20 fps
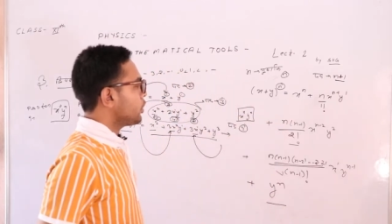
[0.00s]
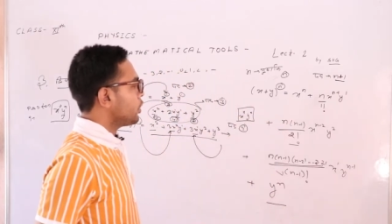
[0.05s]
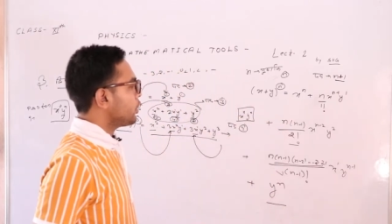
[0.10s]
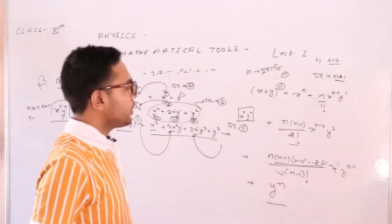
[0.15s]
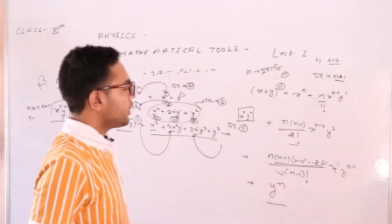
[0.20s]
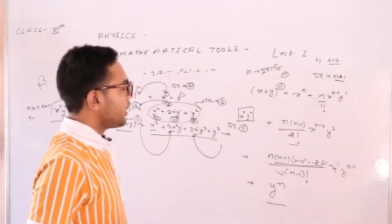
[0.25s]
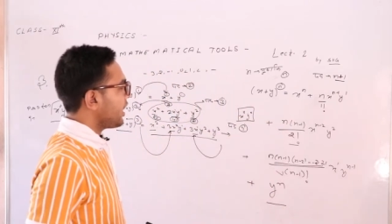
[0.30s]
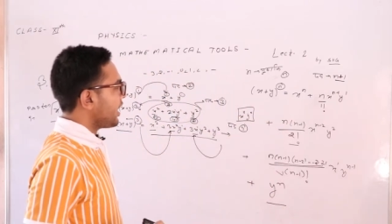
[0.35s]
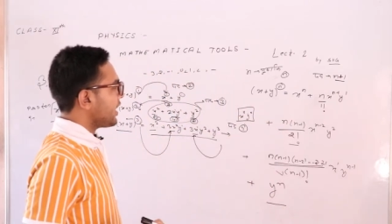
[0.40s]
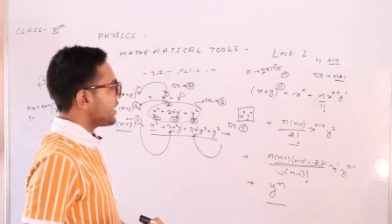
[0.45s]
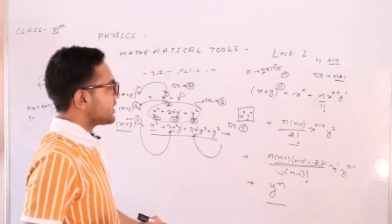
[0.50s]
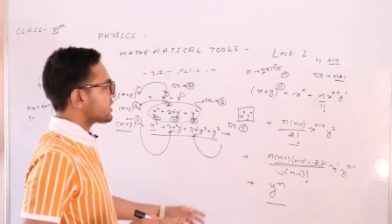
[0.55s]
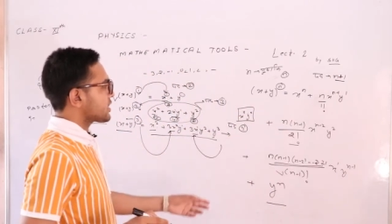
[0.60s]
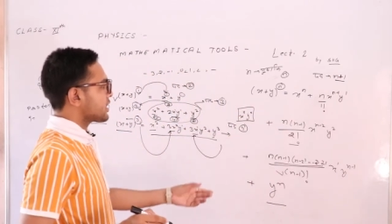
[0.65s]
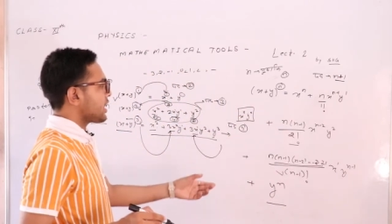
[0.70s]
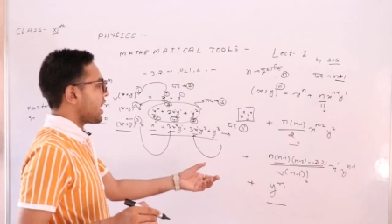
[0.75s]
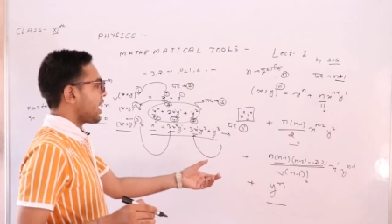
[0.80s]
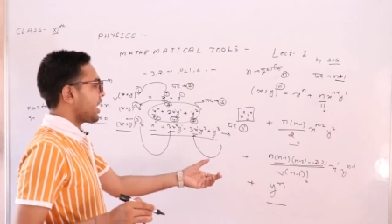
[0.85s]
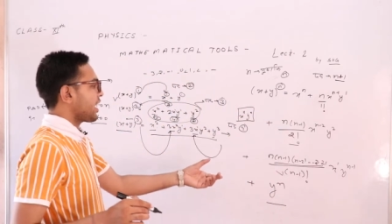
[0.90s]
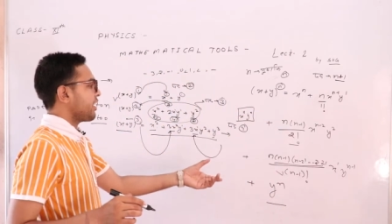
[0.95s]
तो ये
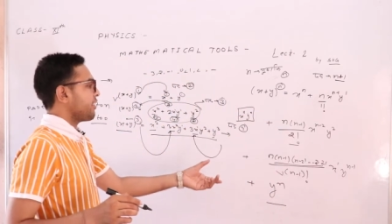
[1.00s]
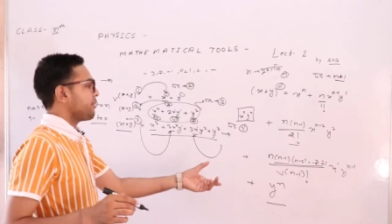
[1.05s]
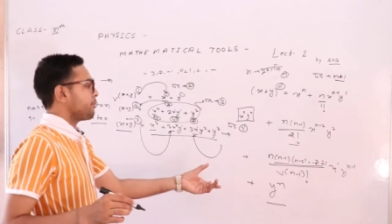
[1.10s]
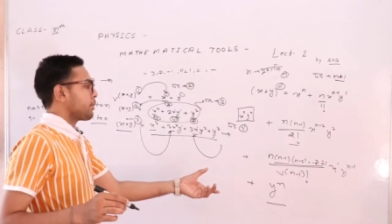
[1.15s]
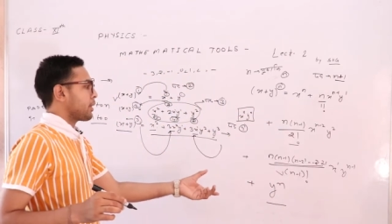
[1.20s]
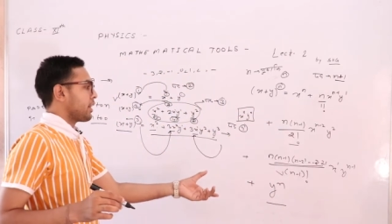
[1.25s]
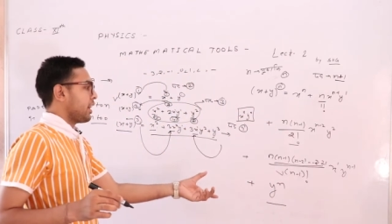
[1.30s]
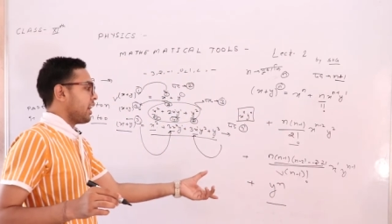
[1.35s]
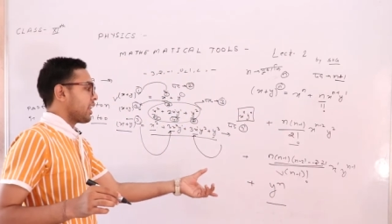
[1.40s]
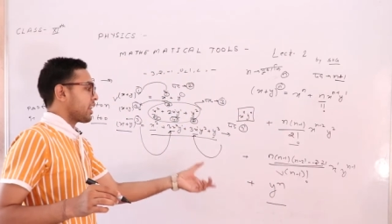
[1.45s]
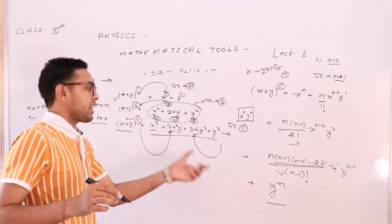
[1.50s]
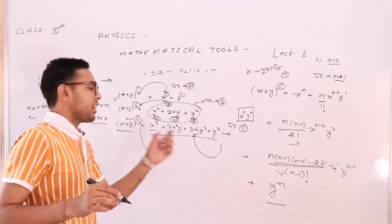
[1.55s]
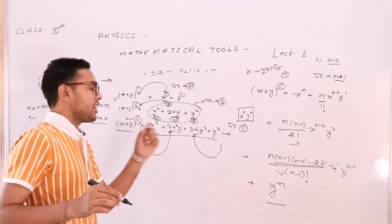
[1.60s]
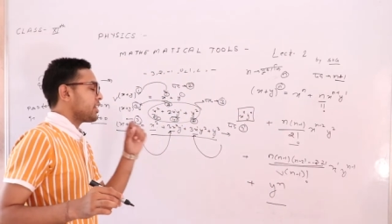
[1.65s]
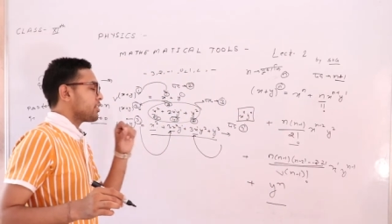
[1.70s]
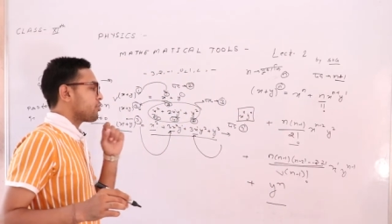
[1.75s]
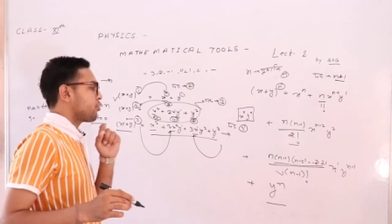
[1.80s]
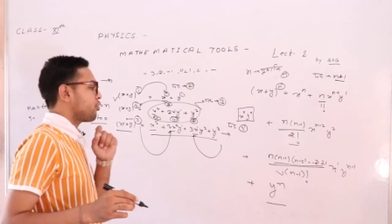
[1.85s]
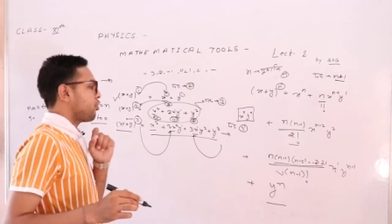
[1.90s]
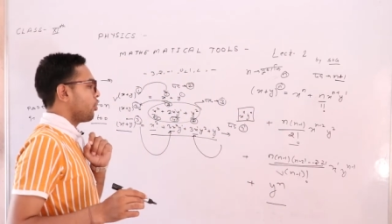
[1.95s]
इसका एक प्रकार
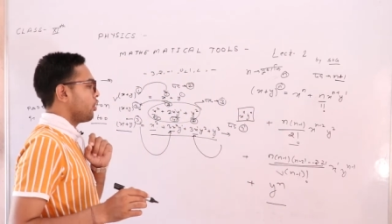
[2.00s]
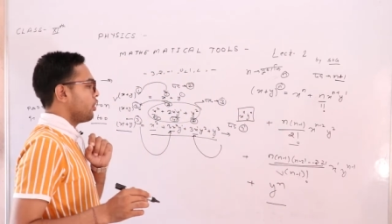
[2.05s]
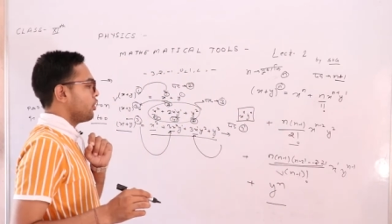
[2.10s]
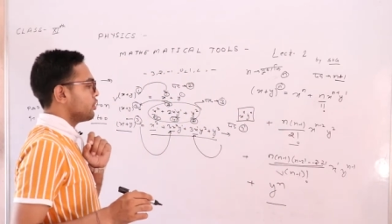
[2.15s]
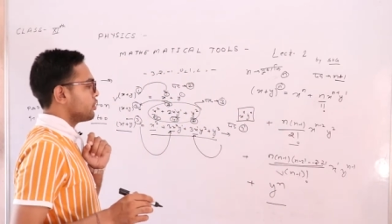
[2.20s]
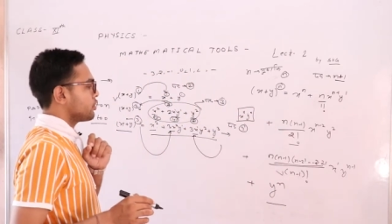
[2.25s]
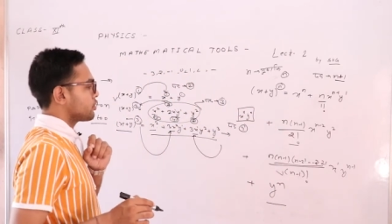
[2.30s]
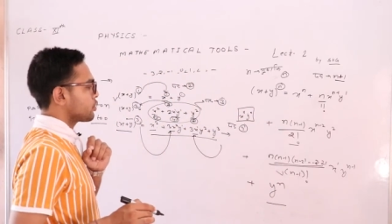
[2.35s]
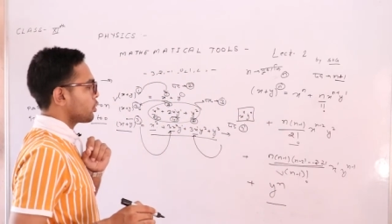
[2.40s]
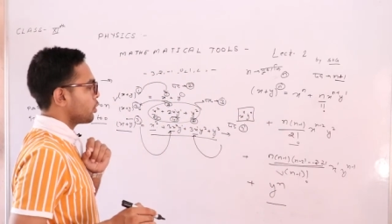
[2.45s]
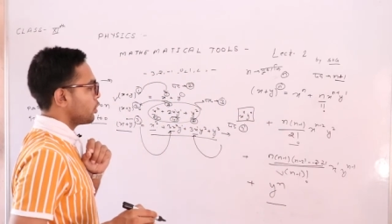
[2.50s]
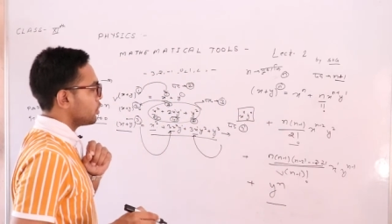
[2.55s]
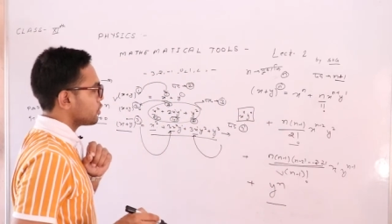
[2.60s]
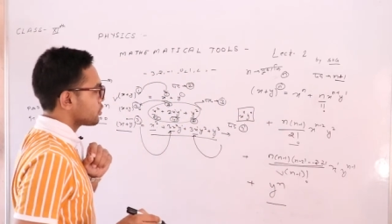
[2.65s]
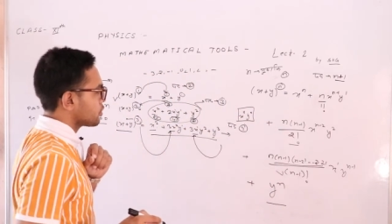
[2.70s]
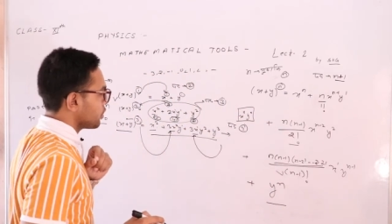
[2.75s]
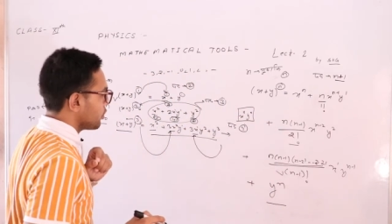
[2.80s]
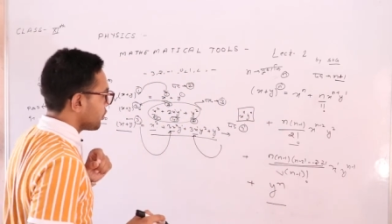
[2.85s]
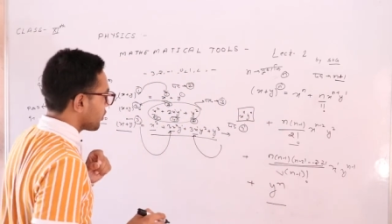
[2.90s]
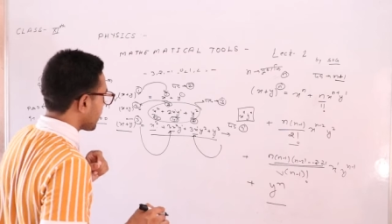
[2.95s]
के
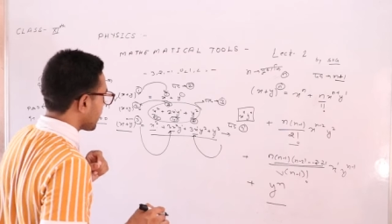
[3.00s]
सोल्यूशन हो